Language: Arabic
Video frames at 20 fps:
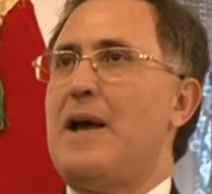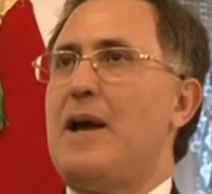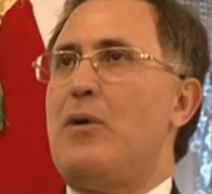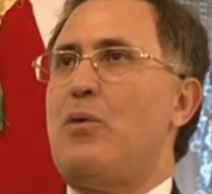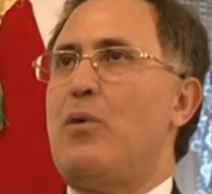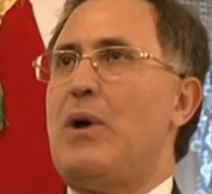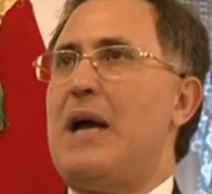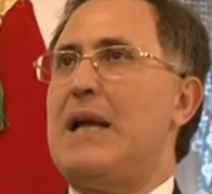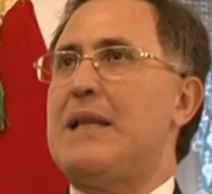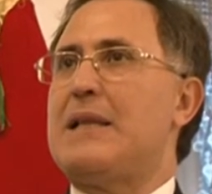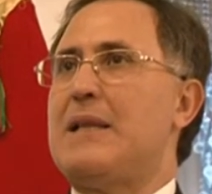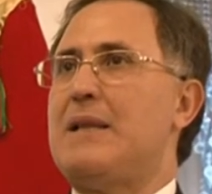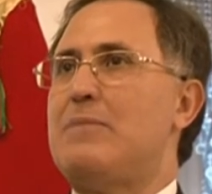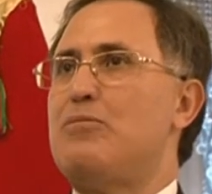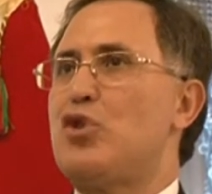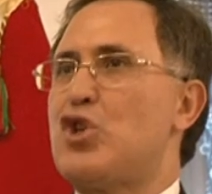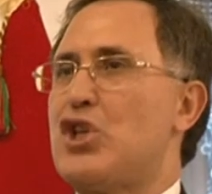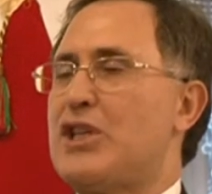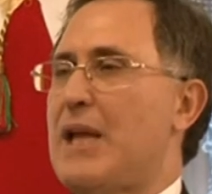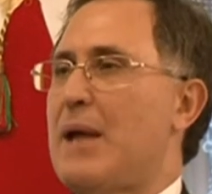واحد
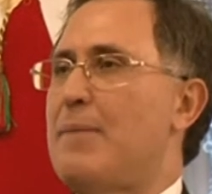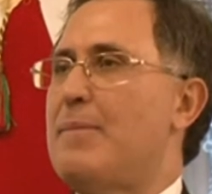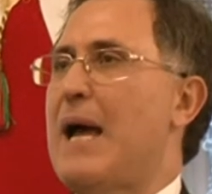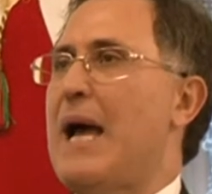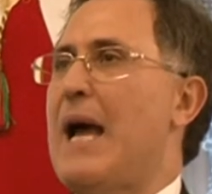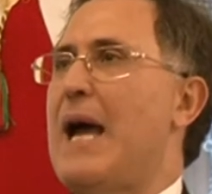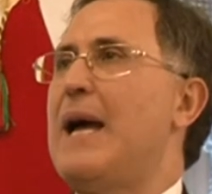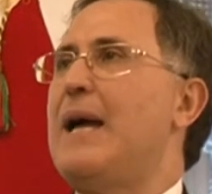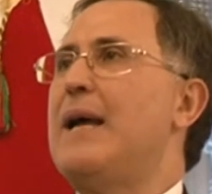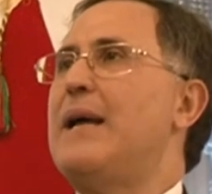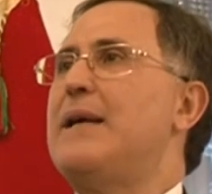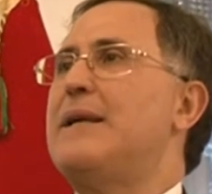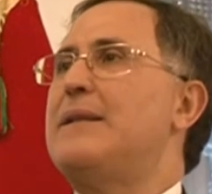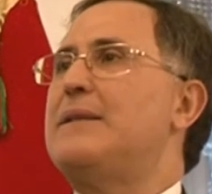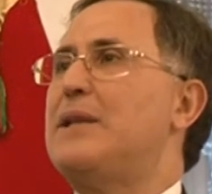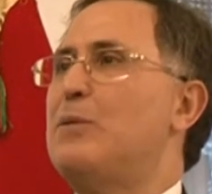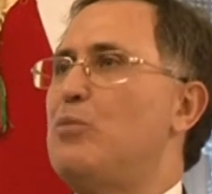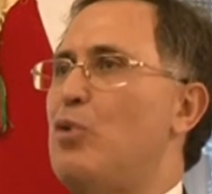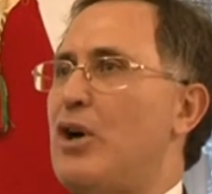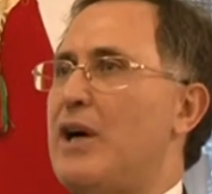المجتمع
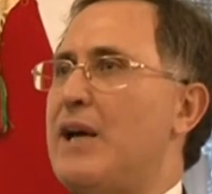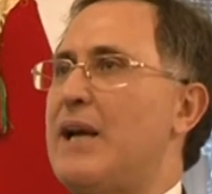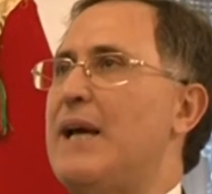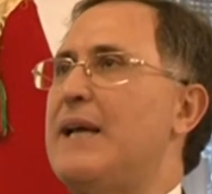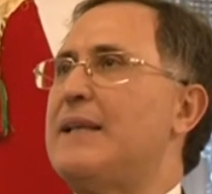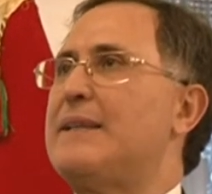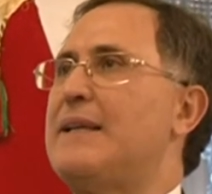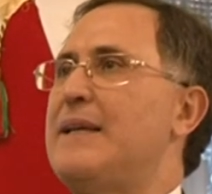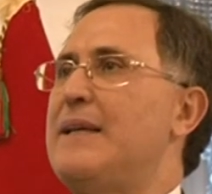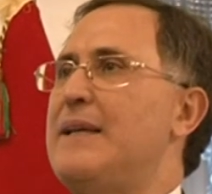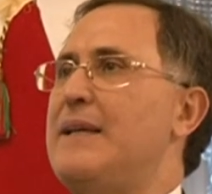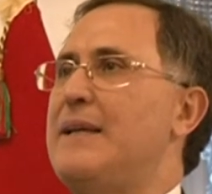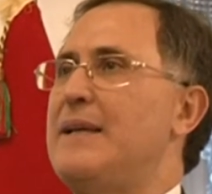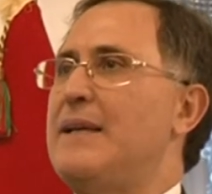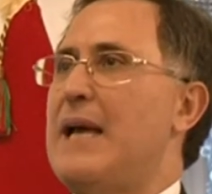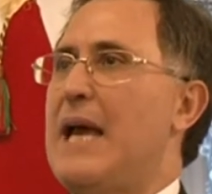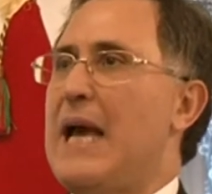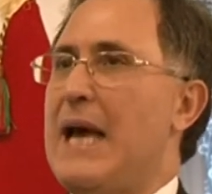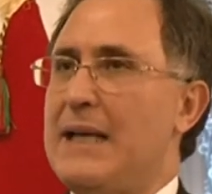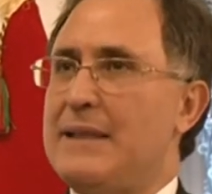ديمقراطي
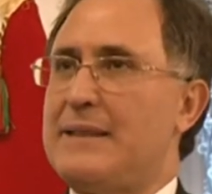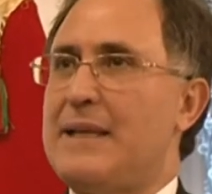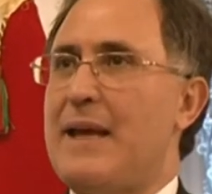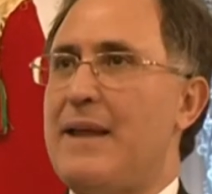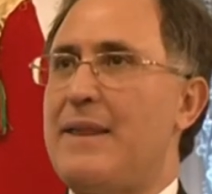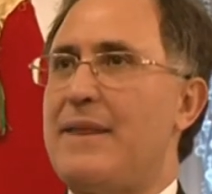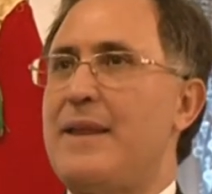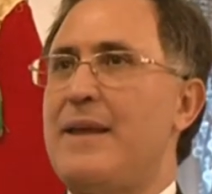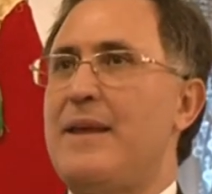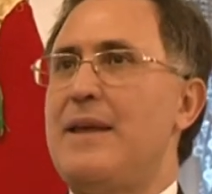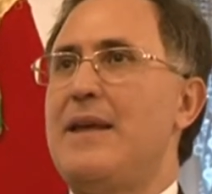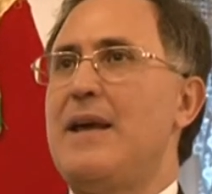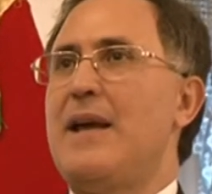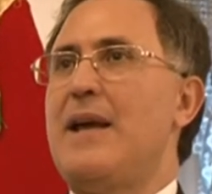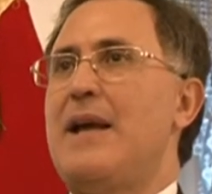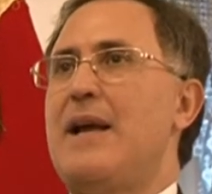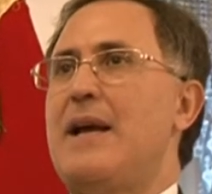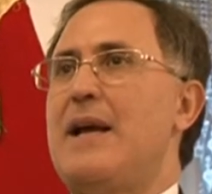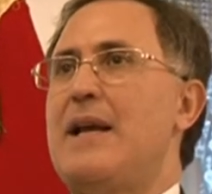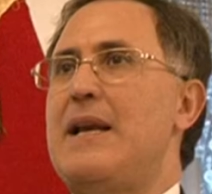حداثي
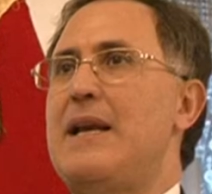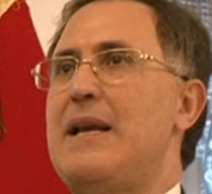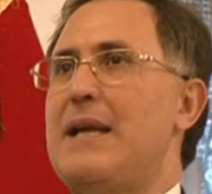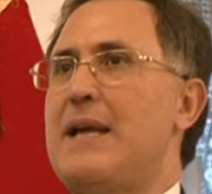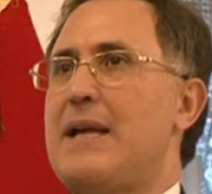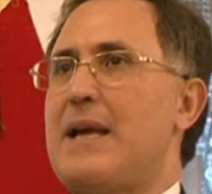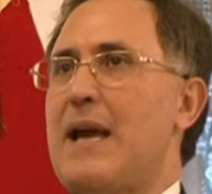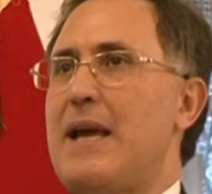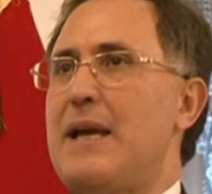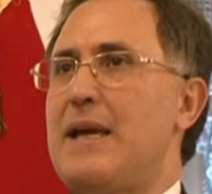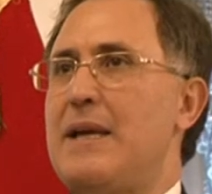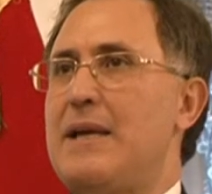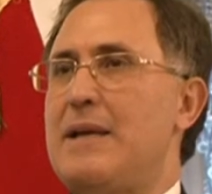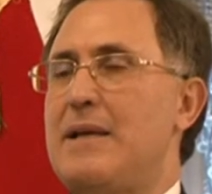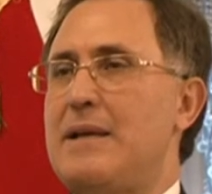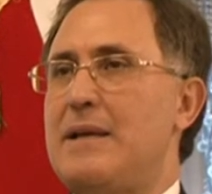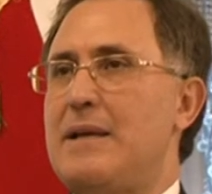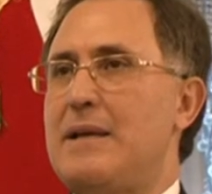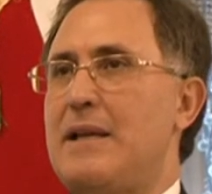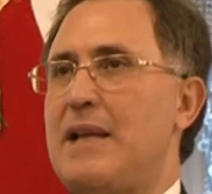اللي كي
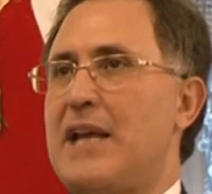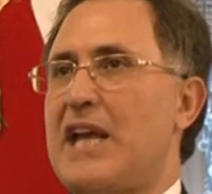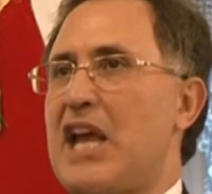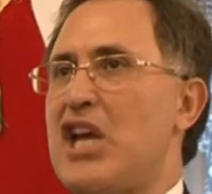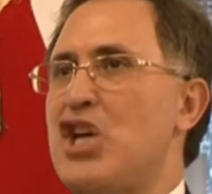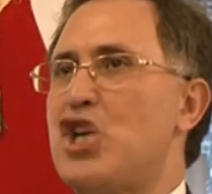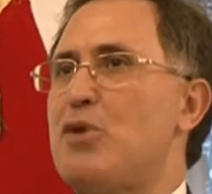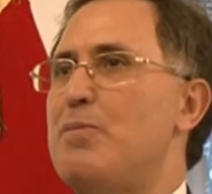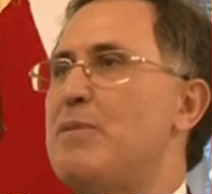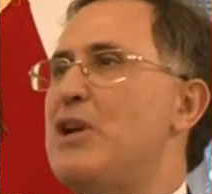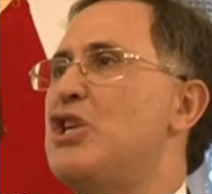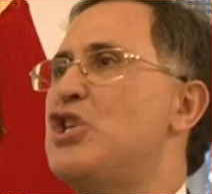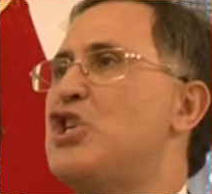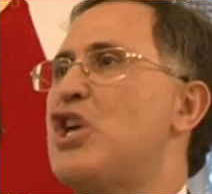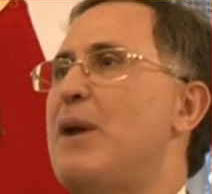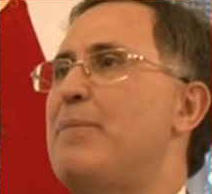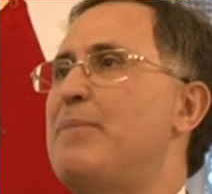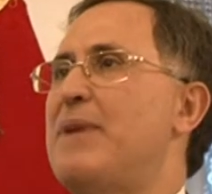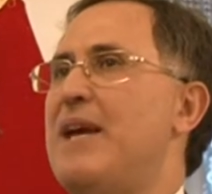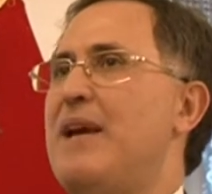كيشمل
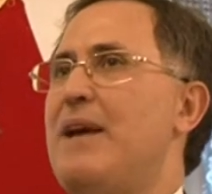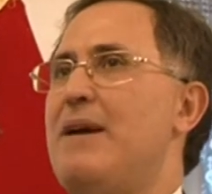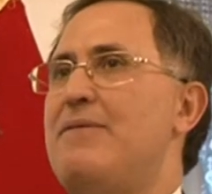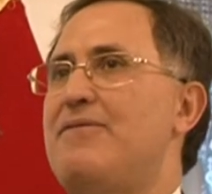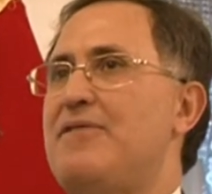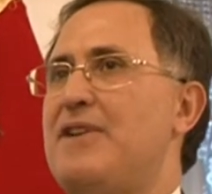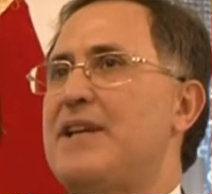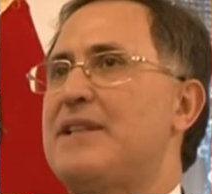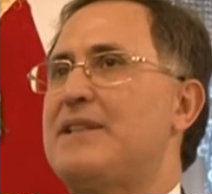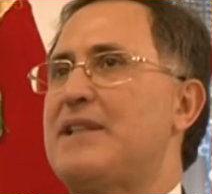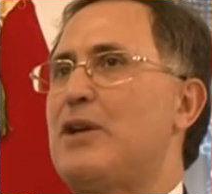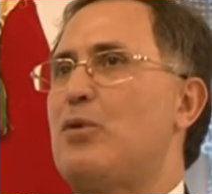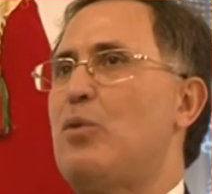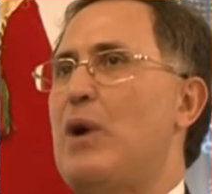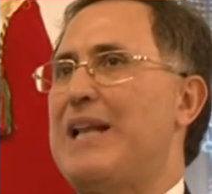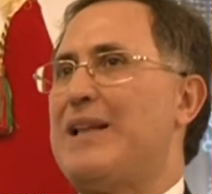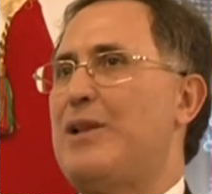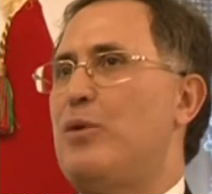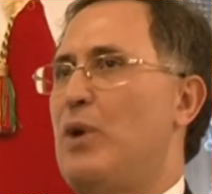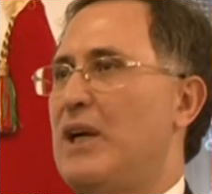الجميع في اطار
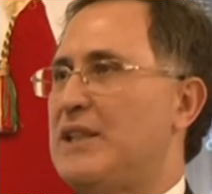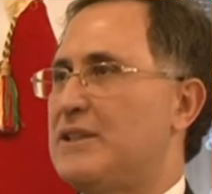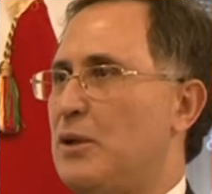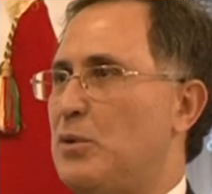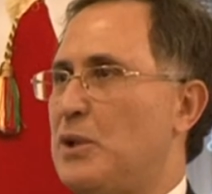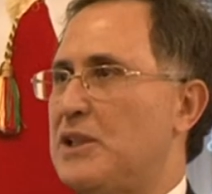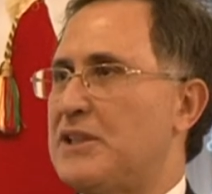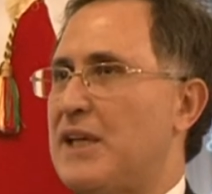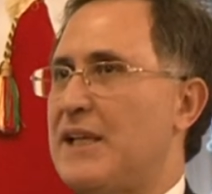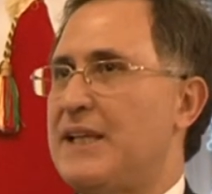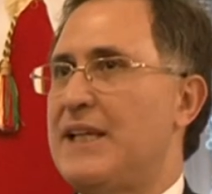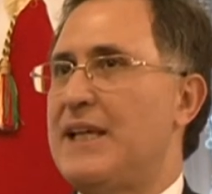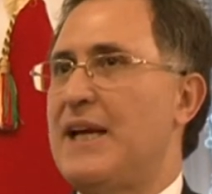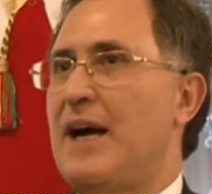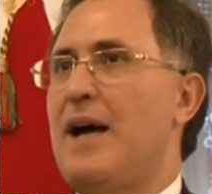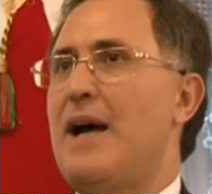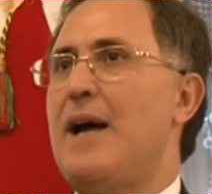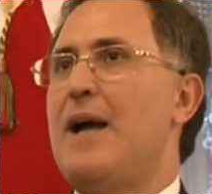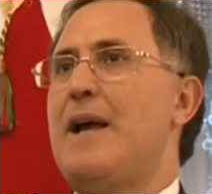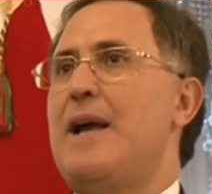واحد الوحده
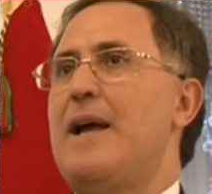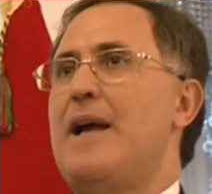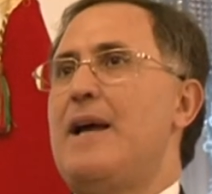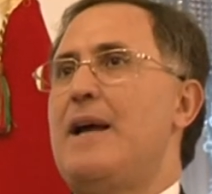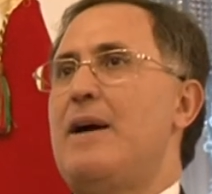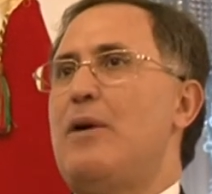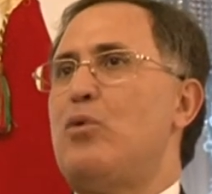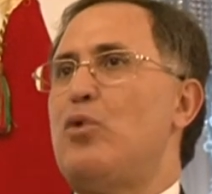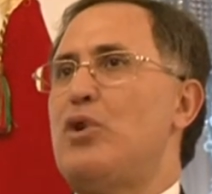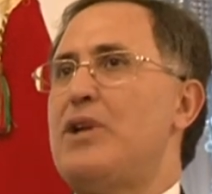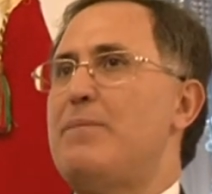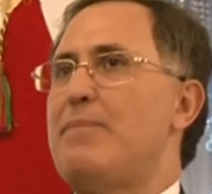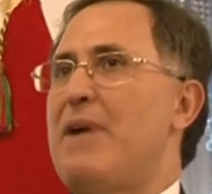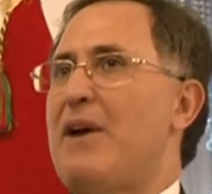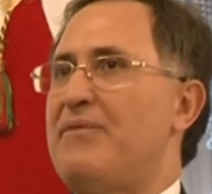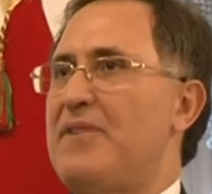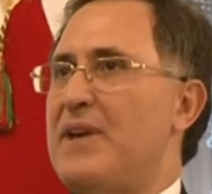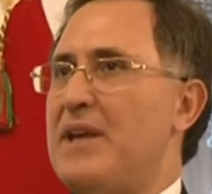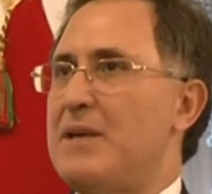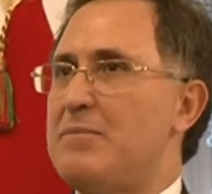وطنيه ولما
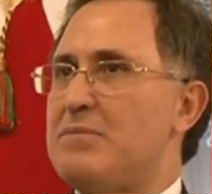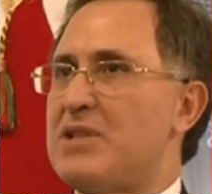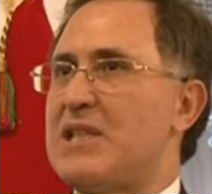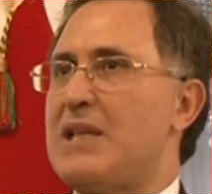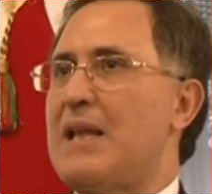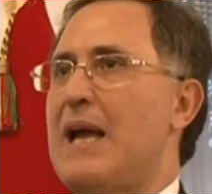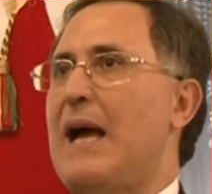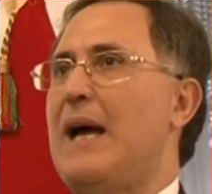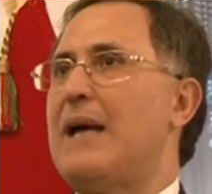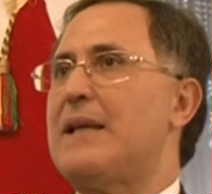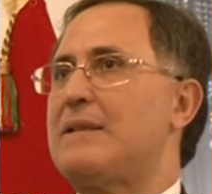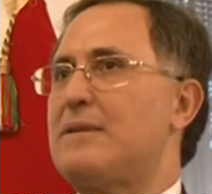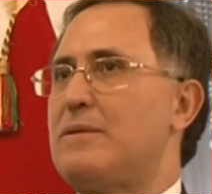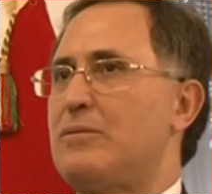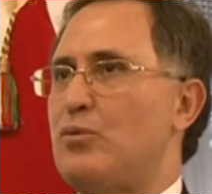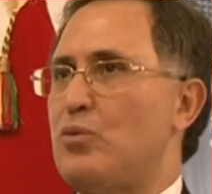فيه مصلحة